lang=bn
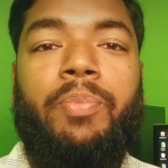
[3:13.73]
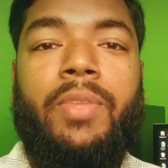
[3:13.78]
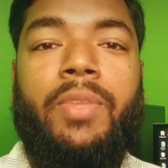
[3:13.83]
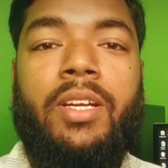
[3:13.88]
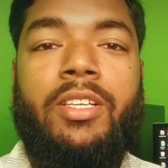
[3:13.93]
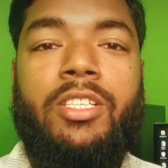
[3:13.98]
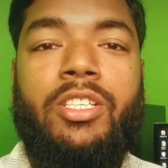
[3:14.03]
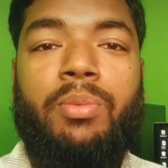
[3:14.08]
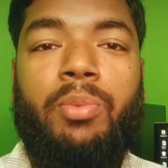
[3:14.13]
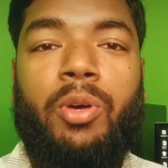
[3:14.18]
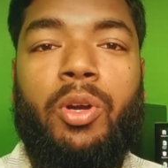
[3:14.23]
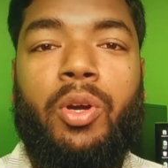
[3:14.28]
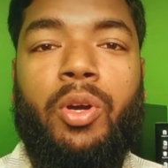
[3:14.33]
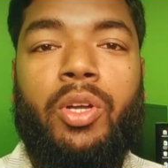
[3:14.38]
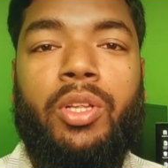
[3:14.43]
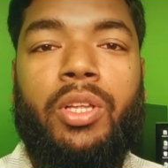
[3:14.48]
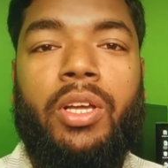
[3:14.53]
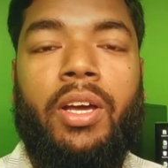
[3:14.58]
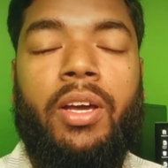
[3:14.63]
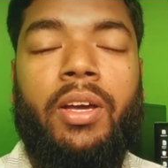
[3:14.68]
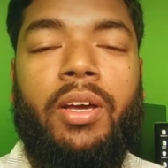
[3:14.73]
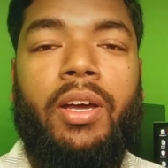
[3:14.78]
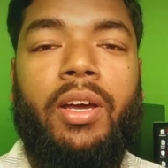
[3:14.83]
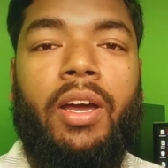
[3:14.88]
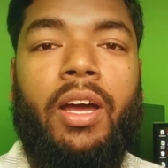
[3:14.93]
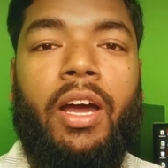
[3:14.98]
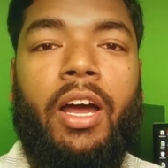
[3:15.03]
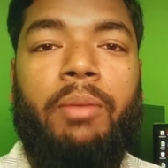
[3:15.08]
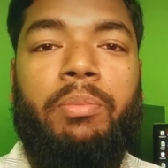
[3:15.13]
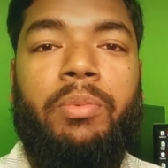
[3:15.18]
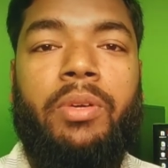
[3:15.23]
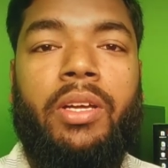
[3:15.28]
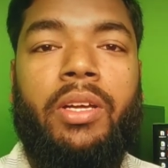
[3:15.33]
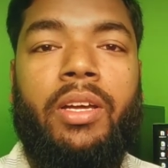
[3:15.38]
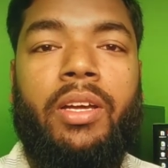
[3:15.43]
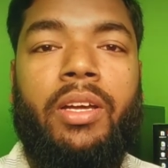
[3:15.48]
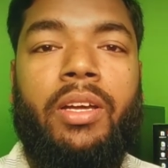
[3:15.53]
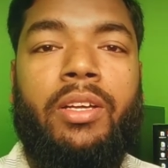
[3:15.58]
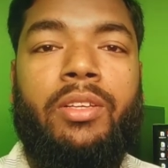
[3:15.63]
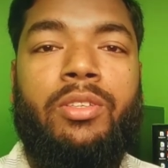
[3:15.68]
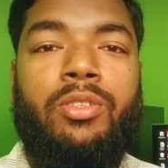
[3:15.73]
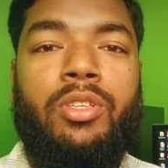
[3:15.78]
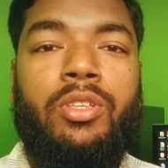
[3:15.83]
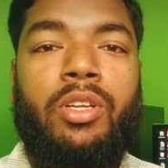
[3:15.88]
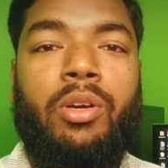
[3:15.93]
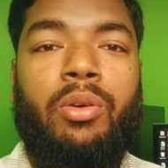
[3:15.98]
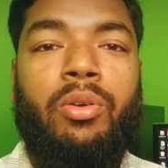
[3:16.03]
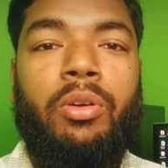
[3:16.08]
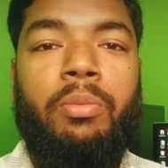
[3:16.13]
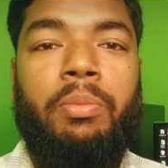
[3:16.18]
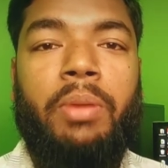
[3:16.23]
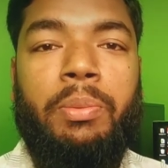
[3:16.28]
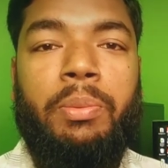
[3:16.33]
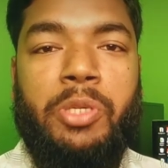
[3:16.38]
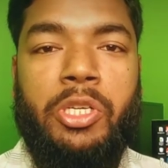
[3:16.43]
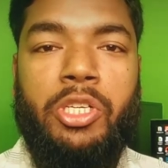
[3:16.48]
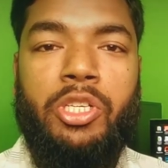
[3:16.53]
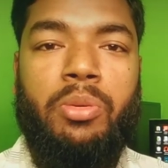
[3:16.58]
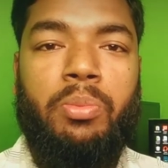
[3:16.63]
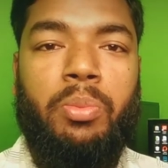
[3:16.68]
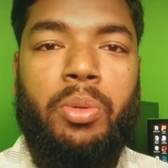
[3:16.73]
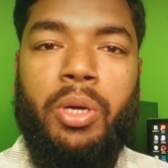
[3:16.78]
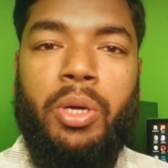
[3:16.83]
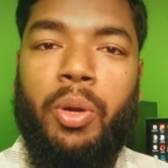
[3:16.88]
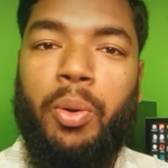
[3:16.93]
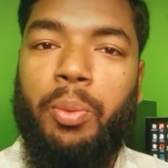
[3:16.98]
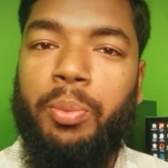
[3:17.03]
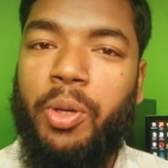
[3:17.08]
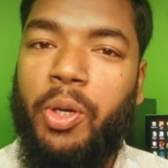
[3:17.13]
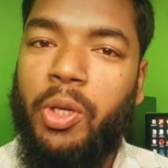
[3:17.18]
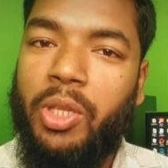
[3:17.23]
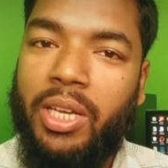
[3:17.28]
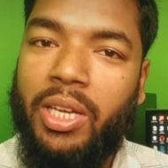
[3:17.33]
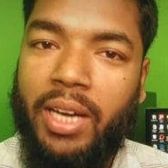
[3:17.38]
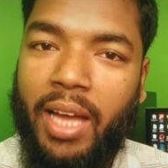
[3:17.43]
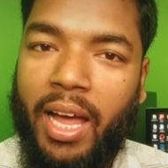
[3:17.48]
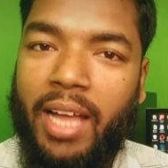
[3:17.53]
তার চেয়ে বড় কথা আপনি যদি কোনো ব্যবসা সম্পর্কে অভিজ্ঞতা